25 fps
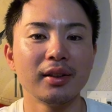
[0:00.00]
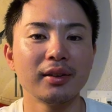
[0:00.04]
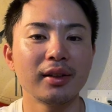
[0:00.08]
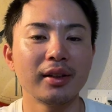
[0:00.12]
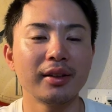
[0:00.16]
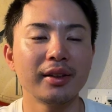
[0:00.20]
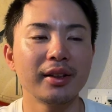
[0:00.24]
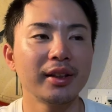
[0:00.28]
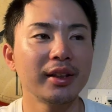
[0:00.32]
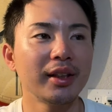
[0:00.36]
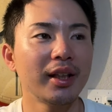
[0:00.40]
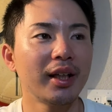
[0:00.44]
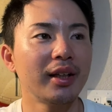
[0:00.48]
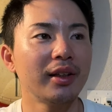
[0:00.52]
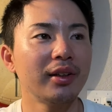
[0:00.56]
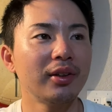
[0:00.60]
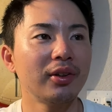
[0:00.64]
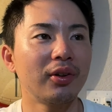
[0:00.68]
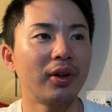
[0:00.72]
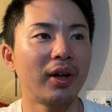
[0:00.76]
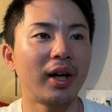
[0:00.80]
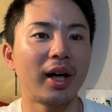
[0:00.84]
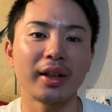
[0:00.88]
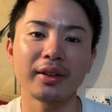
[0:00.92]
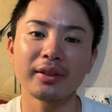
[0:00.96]
で、2年
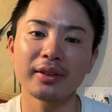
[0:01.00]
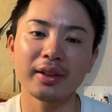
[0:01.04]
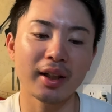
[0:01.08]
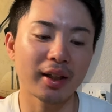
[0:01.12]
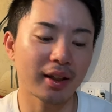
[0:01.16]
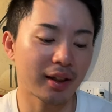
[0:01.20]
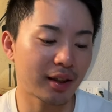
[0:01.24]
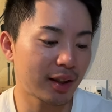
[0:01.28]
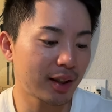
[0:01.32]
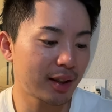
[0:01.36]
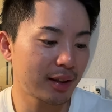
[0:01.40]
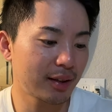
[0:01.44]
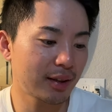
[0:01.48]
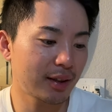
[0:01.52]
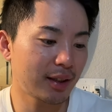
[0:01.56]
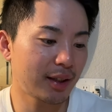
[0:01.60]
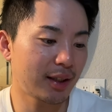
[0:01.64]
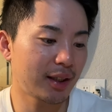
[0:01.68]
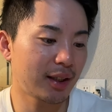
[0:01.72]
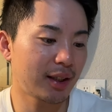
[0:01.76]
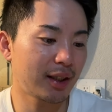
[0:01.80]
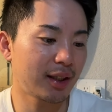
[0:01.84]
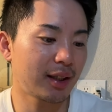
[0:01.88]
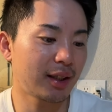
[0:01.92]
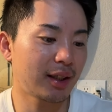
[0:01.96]
の春からか
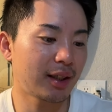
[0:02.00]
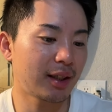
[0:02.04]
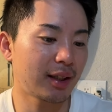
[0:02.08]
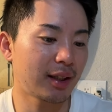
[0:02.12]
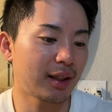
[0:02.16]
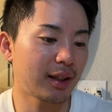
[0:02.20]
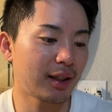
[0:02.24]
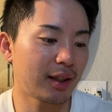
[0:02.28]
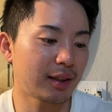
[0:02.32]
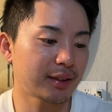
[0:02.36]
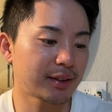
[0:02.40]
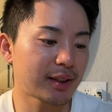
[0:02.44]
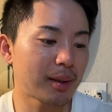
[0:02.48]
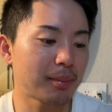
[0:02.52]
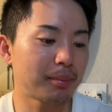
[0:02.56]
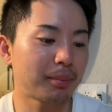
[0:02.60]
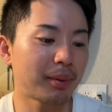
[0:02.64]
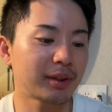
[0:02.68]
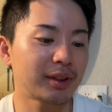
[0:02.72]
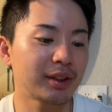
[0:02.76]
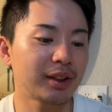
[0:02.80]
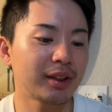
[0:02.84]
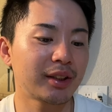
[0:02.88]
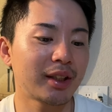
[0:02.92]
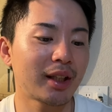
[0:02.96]
な、あ先
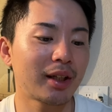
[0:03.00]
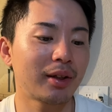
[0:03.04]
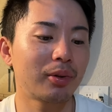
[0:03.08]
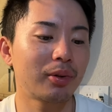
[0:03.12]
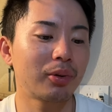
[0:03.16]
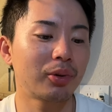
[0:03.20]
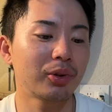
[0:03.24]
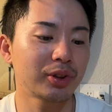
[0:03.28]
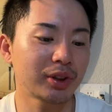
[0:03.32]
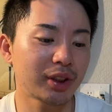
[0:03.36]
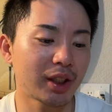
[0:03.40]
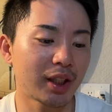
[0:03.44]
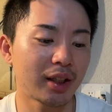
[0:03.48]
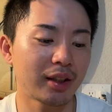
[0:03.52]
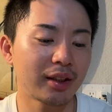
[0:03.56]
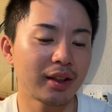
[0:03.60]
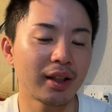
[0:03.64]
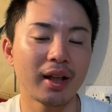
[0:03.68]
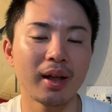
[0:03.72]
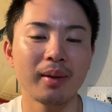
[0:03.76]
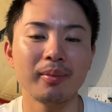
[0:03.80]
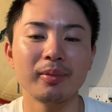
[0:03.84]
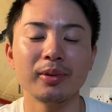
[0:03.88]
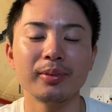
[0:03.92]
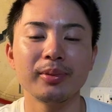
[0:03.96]
発に転向して、
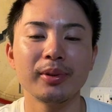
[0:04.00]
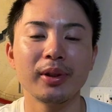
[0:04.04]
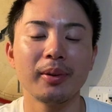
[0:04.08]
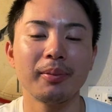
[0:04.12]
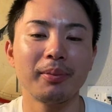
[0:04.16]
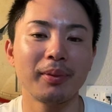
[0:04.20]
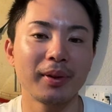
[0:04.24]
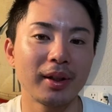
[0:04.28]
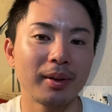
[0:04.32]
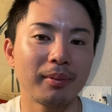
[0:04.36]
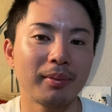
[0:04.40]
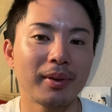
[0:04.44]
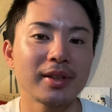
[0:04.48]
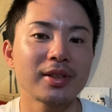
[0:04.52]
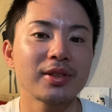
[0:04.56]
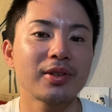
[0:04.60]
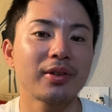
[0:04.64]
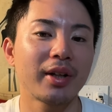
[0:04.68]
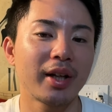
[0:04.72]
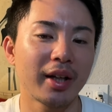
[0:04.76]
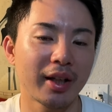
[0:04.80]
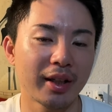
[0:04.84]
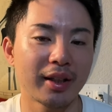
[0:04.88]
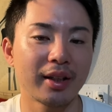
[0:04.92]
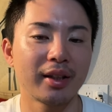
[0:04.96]
で、MVP、
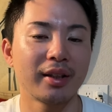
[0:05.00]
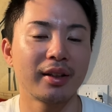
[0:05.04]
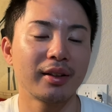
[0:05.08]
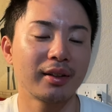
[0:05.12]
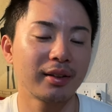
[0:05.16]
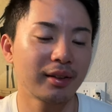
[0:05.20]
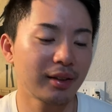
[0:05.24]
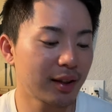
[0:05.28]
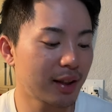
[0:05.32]
ベストナイン。